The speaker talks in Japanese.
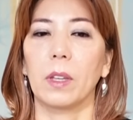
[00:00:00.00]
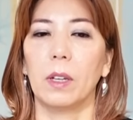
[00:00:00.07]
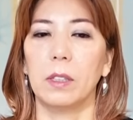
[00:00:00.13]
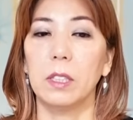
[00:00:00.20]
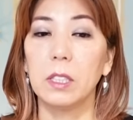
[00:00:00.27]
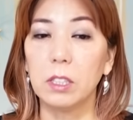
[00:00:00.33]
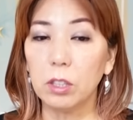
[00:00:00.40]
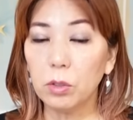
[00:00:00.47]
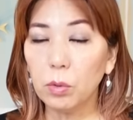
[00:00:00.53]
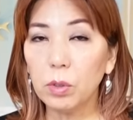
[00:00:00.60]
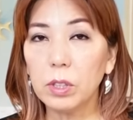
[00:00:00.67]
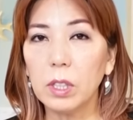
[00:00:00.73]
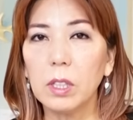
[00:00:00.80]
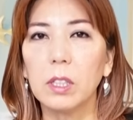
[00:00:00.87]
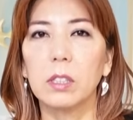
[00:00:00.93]
日常
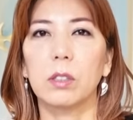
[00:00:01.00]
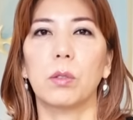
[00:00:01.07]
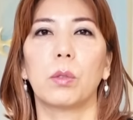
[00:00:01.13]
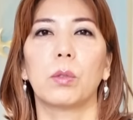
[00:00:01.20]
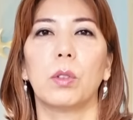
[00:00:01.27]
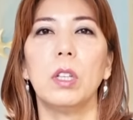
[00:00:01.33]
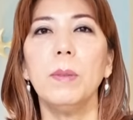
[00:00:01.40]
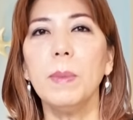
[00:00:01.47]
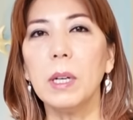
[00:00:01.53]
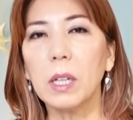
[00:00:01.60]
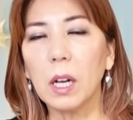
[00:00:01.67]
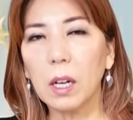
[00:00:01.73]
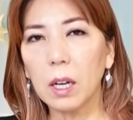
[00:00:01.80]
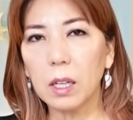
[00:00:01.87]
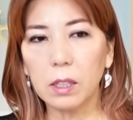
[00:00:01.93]
生活のこと、今
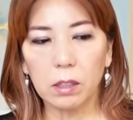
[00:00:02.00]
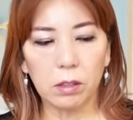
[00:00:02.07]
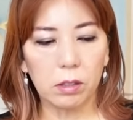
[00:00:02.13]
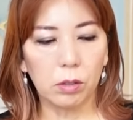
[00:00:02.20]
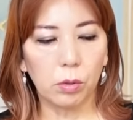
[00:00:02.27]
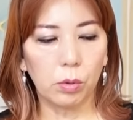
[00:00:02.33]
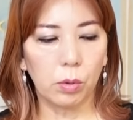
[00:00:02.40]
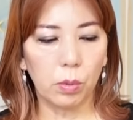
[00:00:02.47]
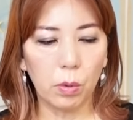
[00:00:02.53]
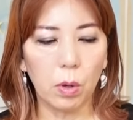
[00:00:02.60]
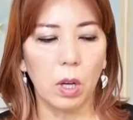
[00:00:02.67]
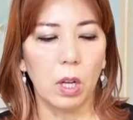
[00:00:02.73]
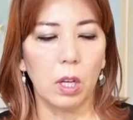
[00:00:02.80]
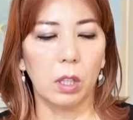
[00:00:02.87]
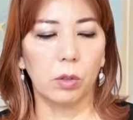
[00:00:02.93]
抱えてる仕事
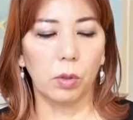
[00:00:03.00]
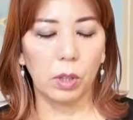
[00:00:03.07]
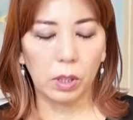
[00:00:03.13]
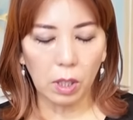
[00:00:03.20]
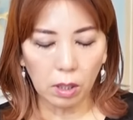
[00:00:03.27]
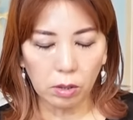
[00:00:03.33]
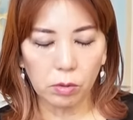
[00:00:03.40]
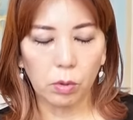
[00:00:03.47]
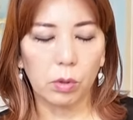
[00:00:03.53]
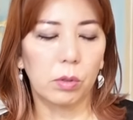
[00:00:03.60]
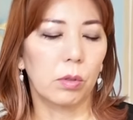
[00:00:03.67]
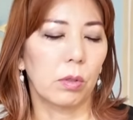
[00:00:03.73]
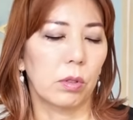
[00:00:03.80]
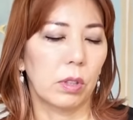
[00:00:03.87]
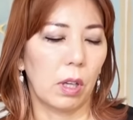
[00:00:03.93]
をとにかく
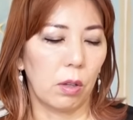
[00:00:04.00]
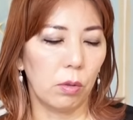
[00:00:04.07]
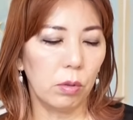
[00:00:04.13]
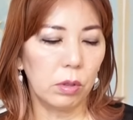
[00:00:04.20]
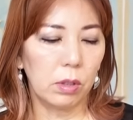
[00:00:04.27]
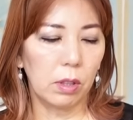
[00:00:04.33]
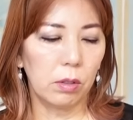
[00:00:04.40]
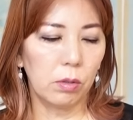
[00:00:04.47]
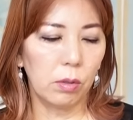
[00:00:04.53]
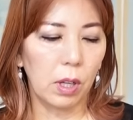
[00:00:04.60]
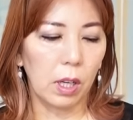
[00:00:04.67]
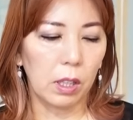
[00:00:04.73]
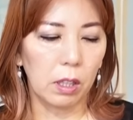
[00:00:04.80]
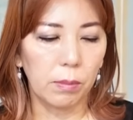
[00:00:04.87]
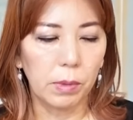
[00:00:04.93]
コツコツやろうっていうの
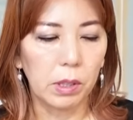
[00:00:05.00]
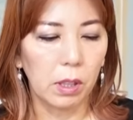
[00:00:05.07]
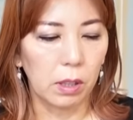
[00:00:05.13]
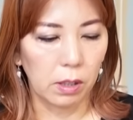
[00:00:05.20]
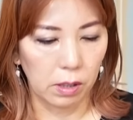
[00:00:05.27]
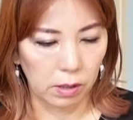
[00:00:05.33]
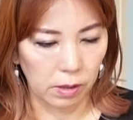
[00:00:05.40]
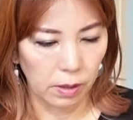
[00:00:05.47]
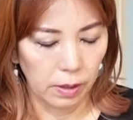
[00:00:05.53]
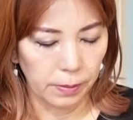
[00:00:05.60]
がいいみたいです。